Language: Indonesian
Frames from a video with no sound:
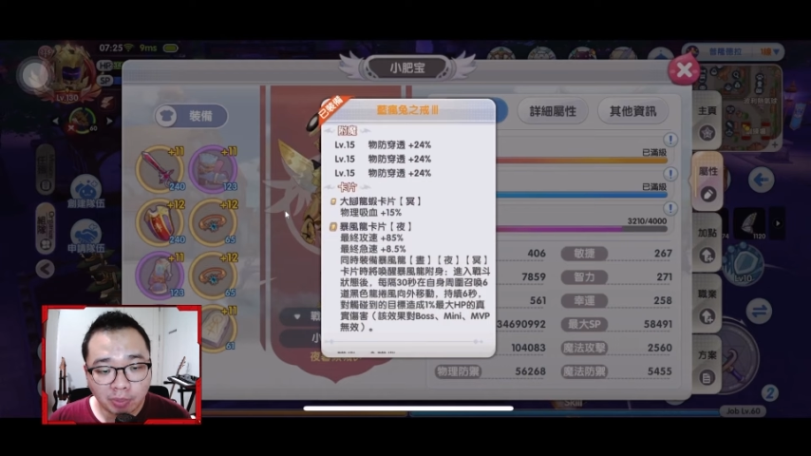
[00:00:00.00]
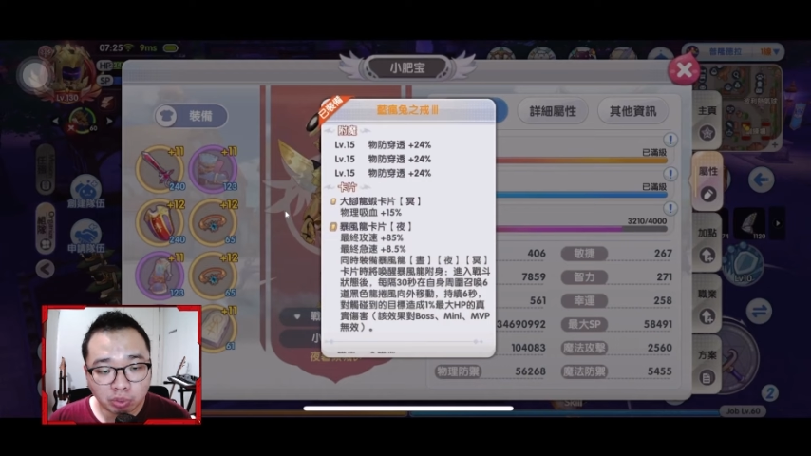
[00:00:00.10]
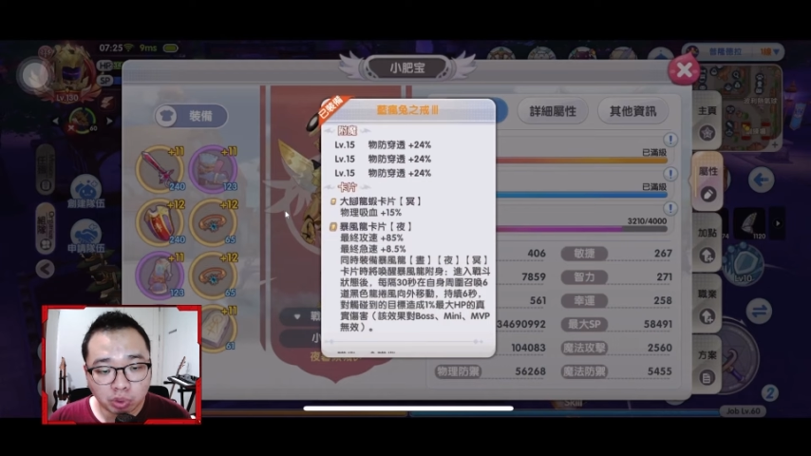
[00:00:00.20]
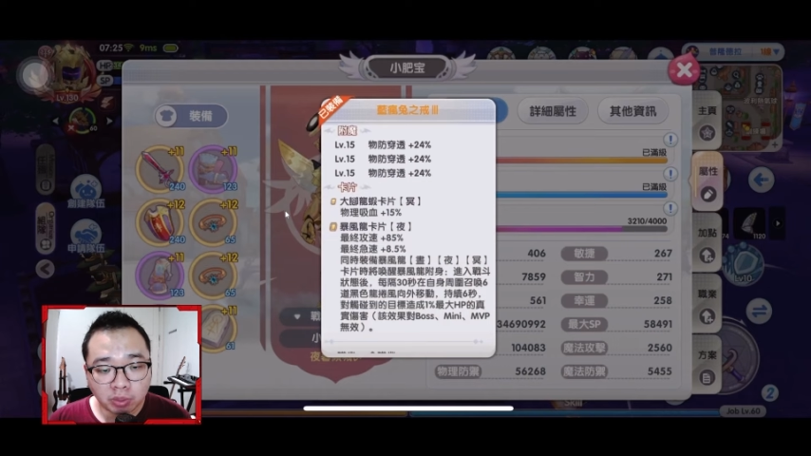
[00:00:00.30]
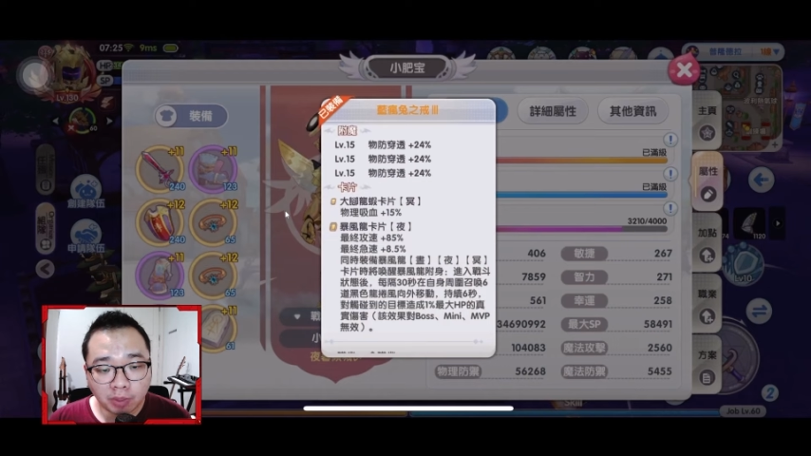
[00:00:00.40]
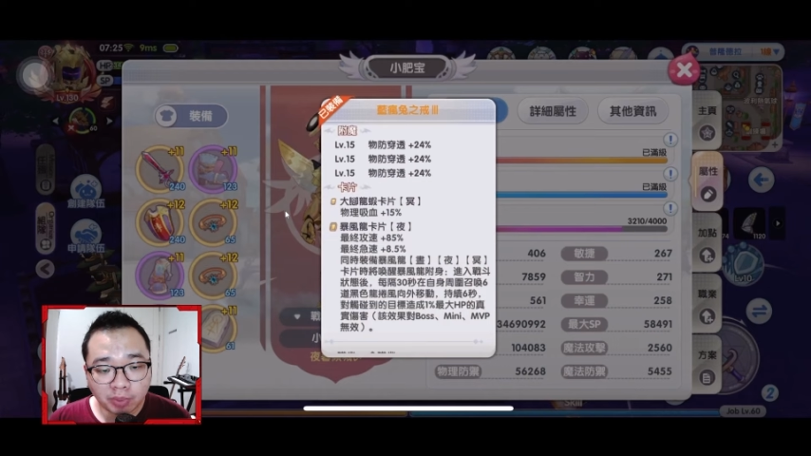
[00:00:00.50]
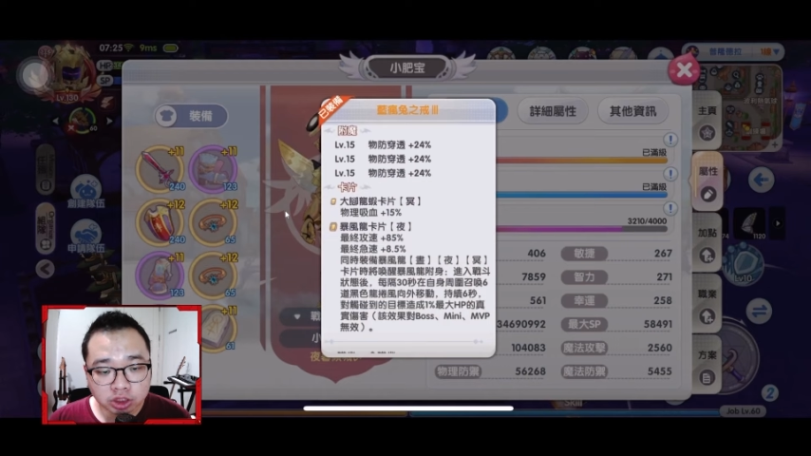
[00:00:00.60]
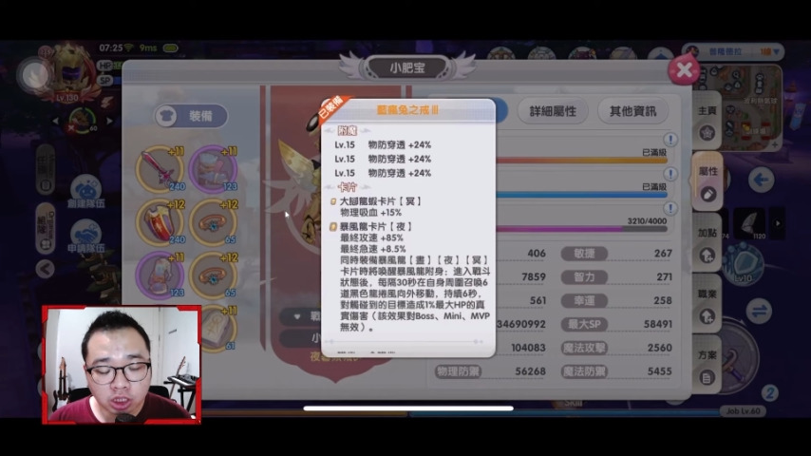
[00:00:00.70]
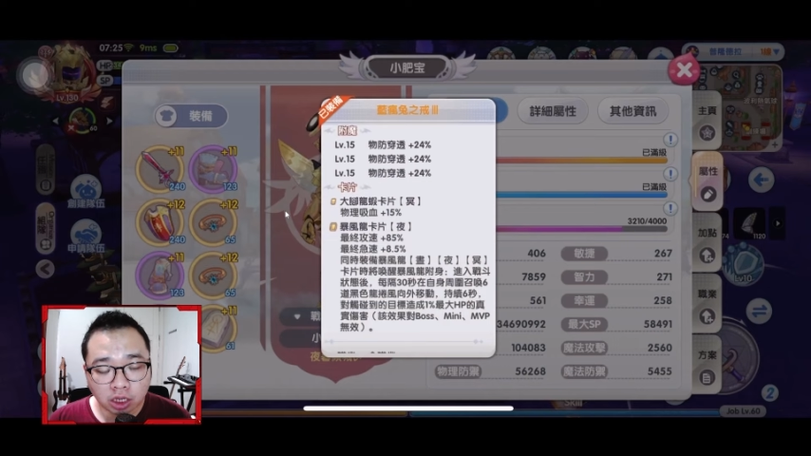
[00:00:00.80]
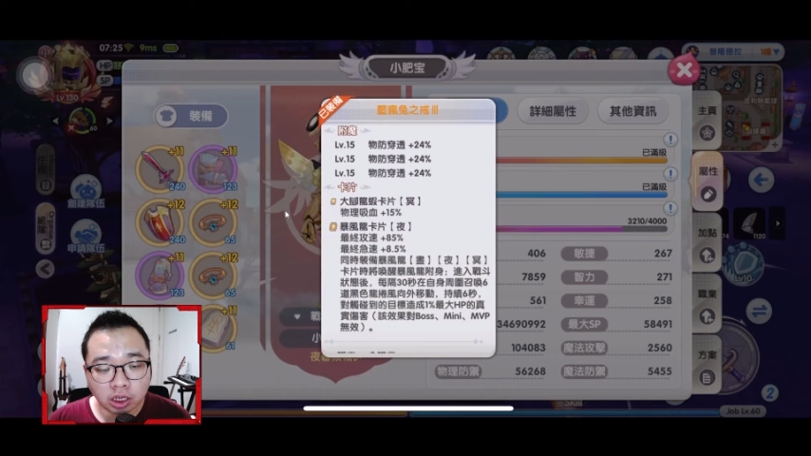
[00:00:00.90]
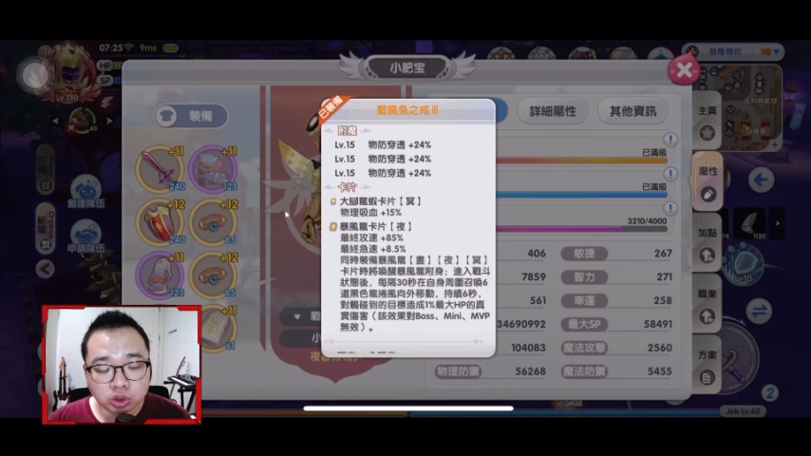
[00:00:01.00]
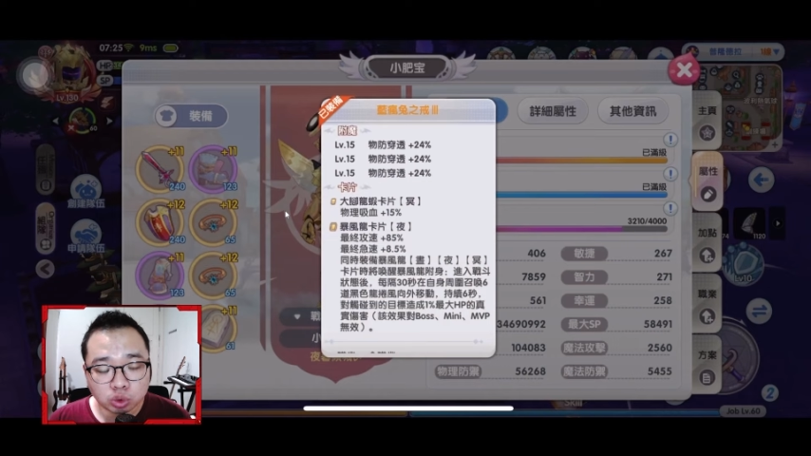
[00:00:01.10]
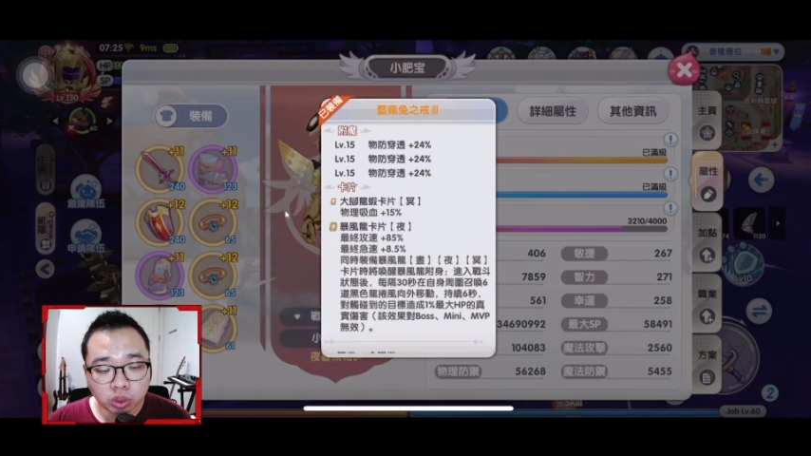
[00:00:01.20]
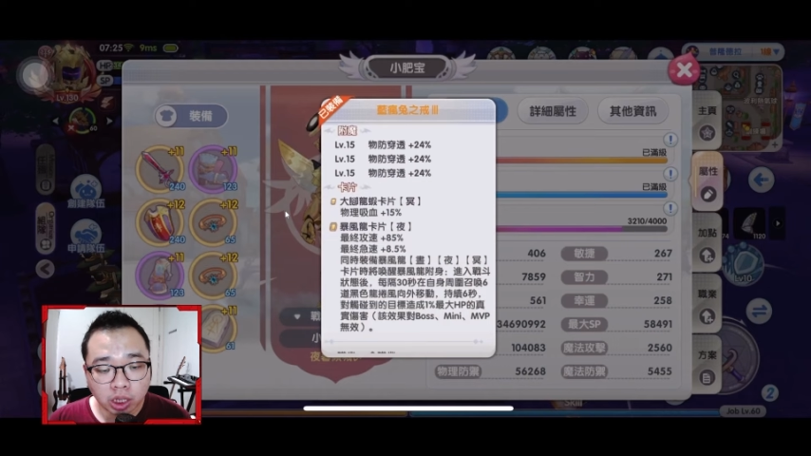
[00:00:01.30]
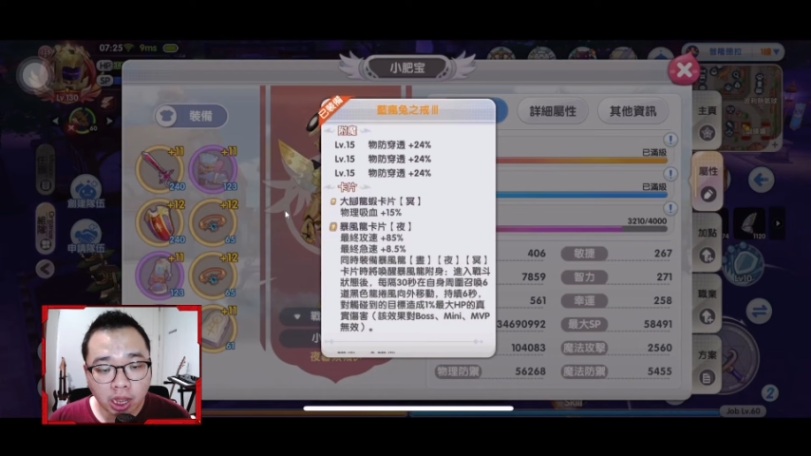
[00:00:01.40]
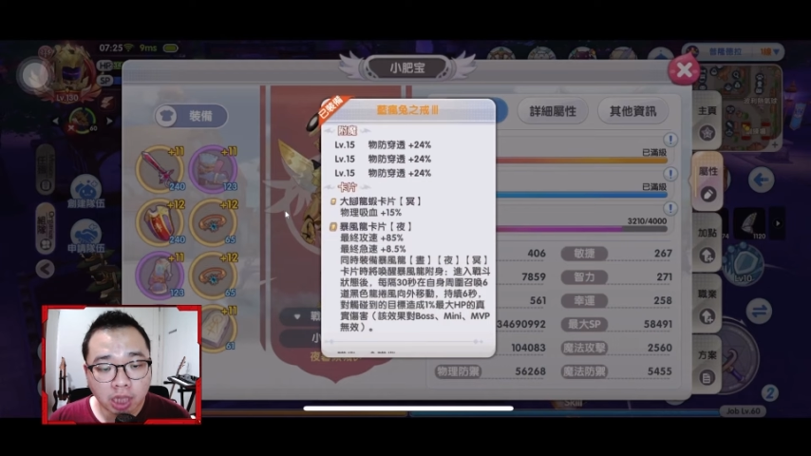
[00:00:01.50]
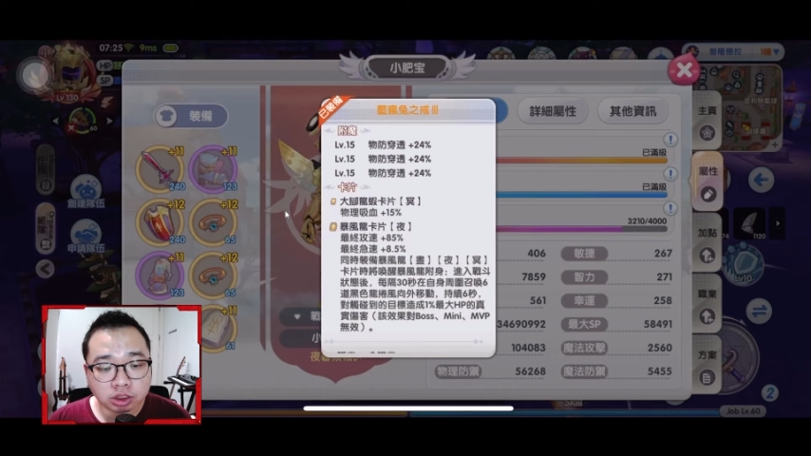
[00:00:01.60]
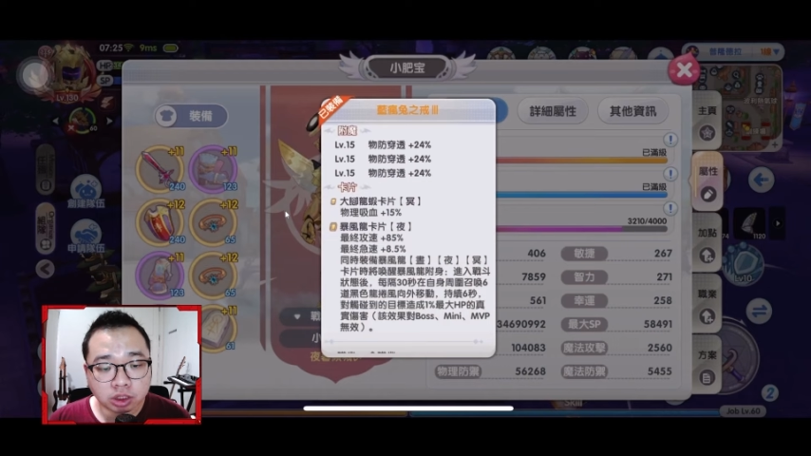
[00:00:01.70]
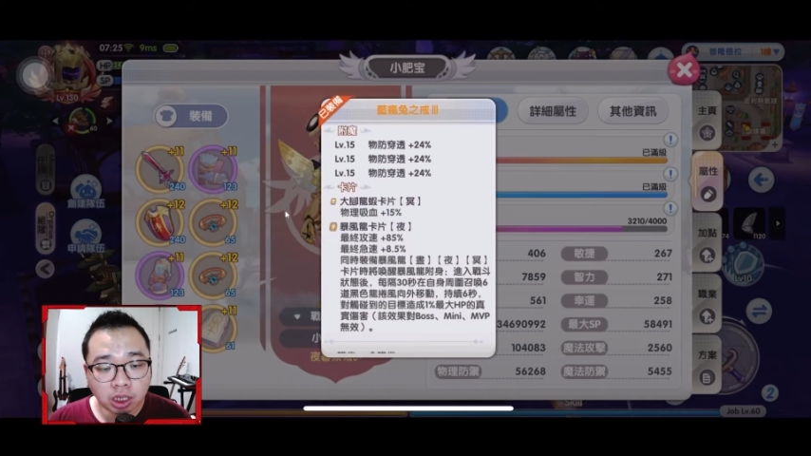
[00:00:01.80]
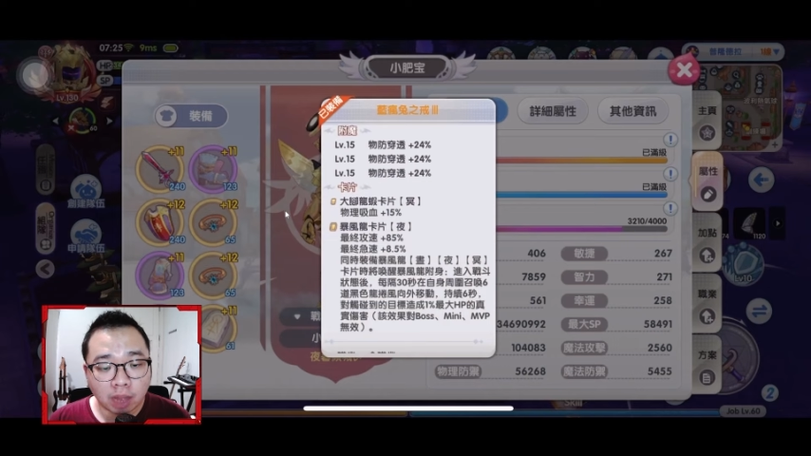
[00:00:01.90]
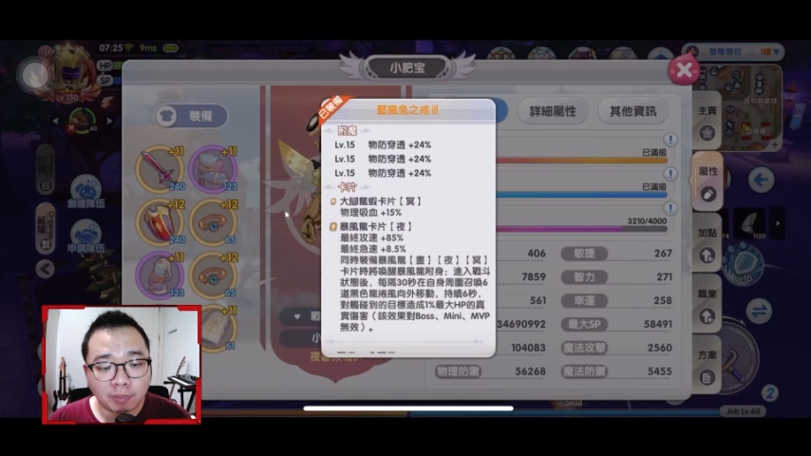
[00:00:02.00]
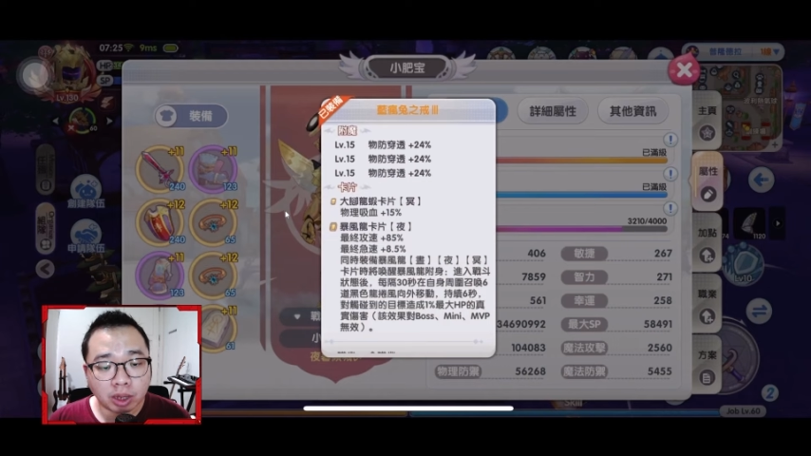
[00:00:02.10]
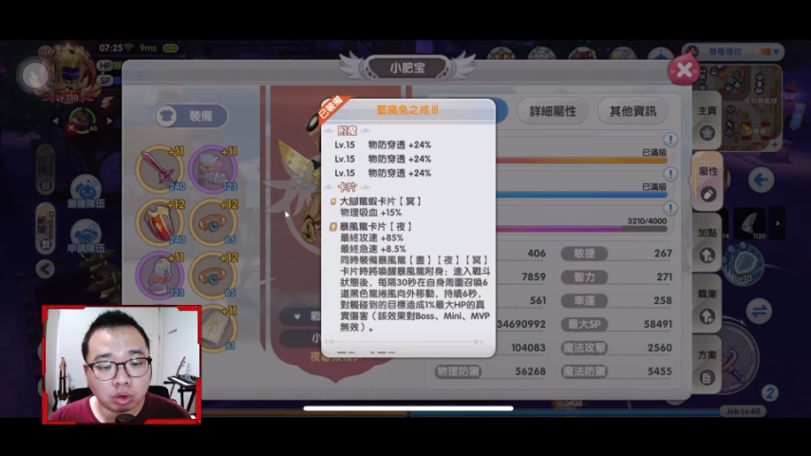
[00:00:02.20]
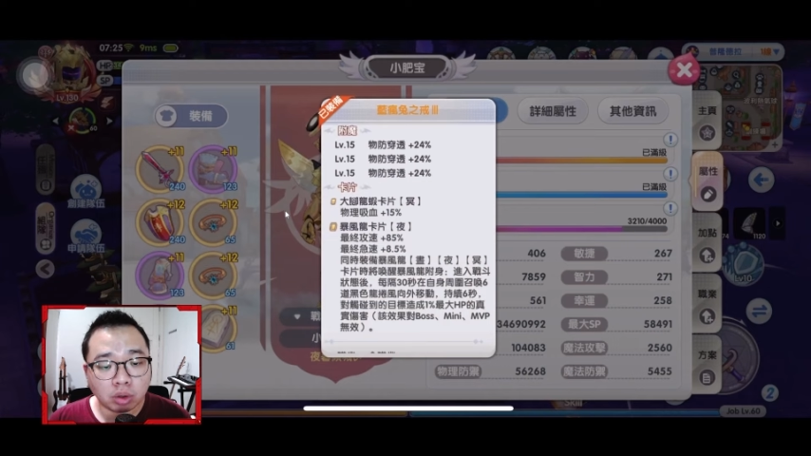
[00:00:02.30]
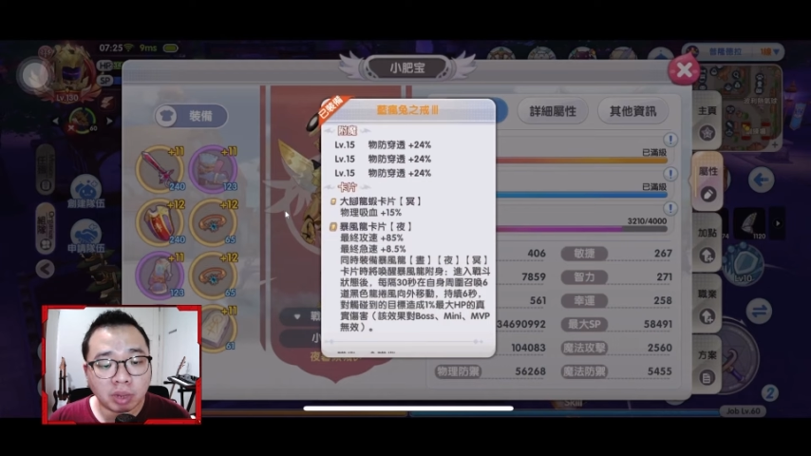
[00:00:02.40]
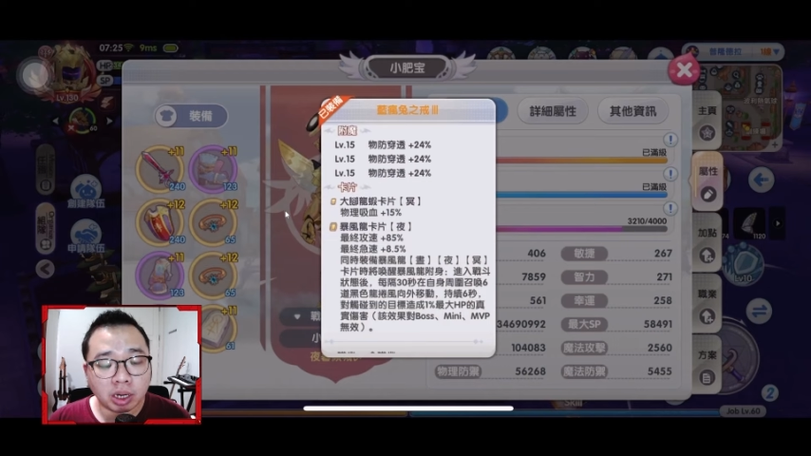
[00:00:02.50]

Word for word: 85% dan juga haste 8,5%.